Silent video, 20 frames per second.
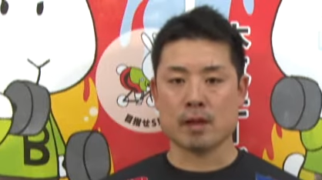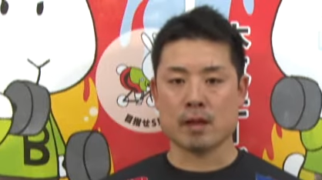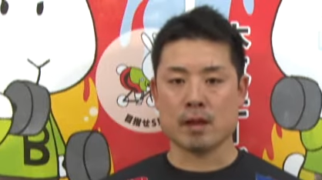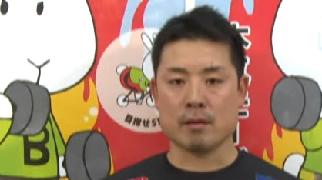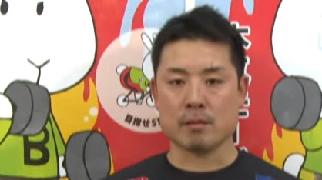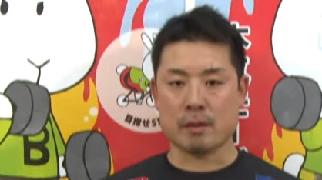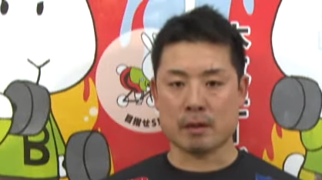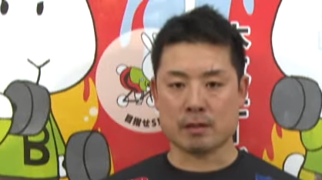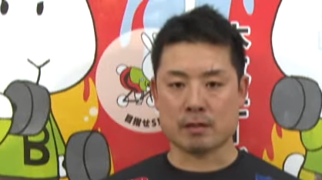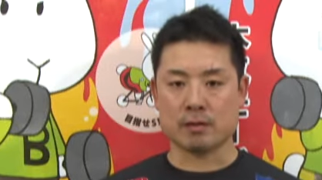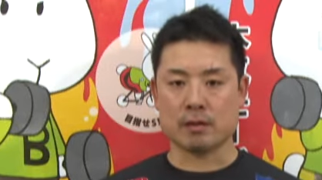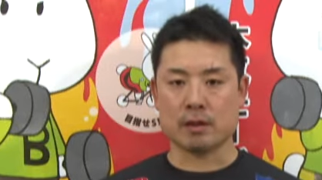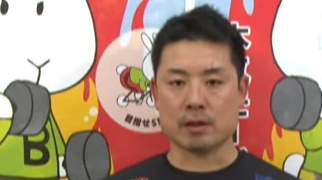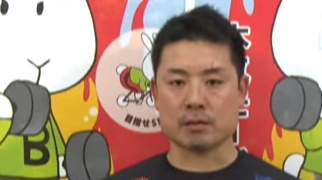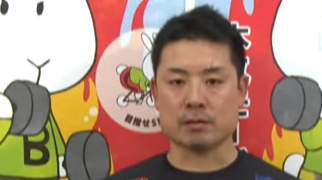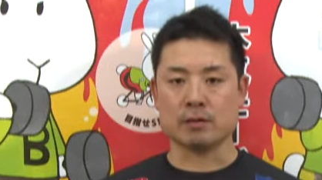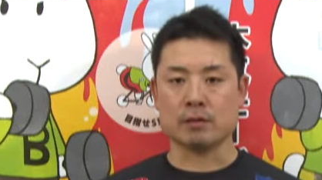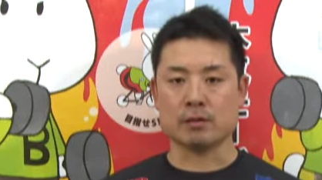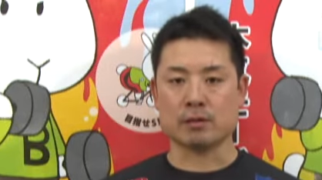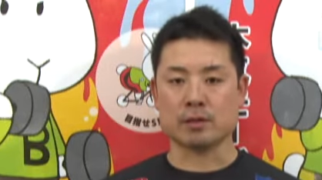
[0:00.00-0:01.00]
えー、松浦
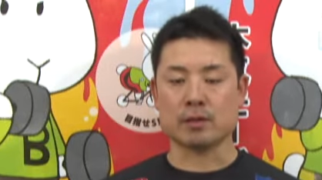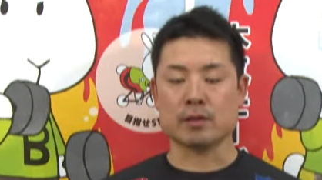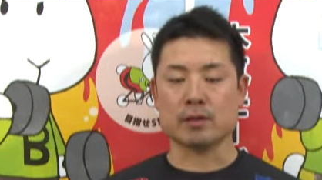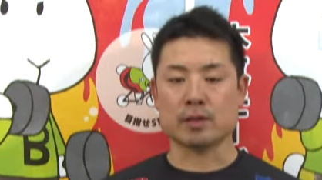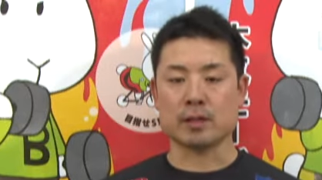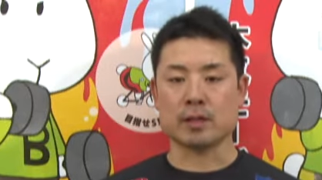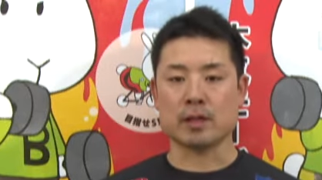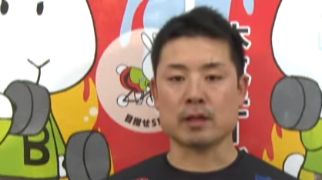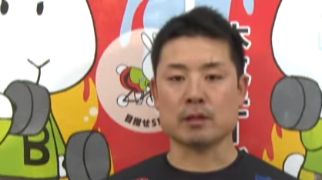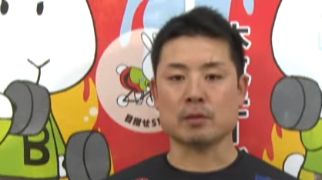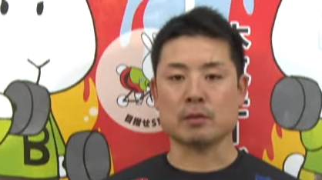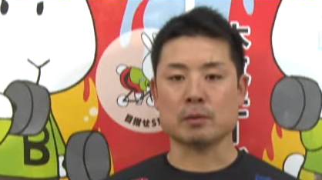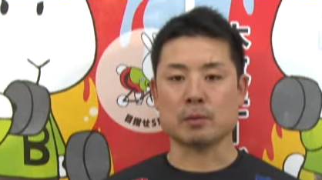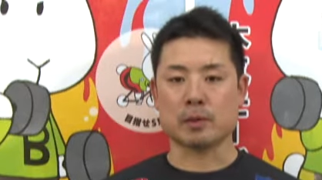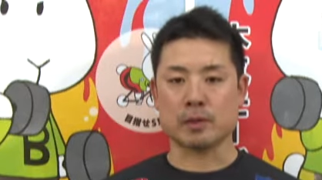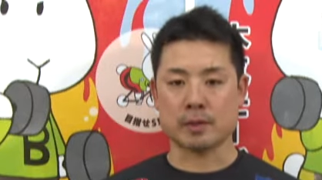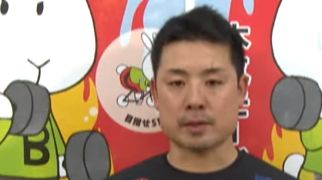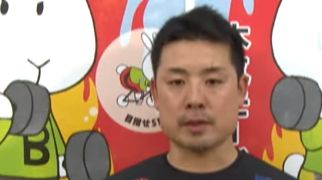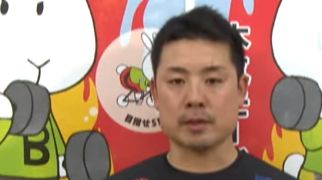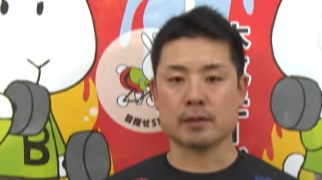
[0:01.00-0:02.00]
君の後ろに行きたいと思
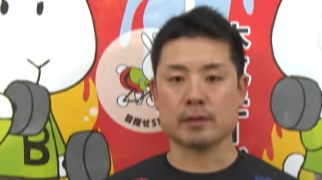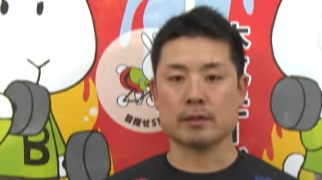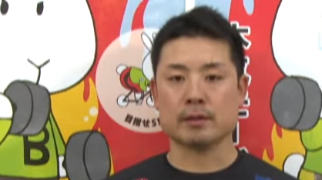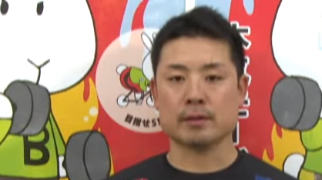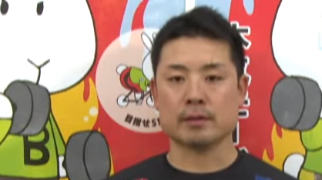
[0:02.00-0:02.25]
います